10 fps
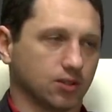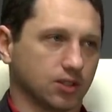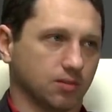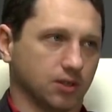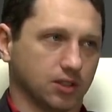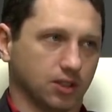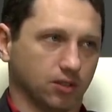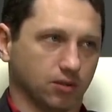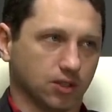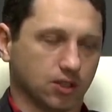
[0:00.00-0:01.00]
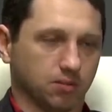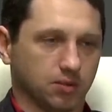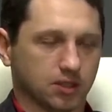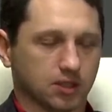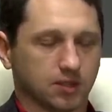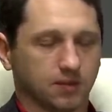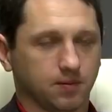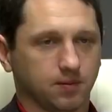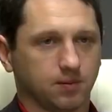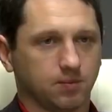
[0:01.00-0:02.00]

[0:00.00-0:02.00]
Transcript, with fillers: он занимался ориентовочным бизнесом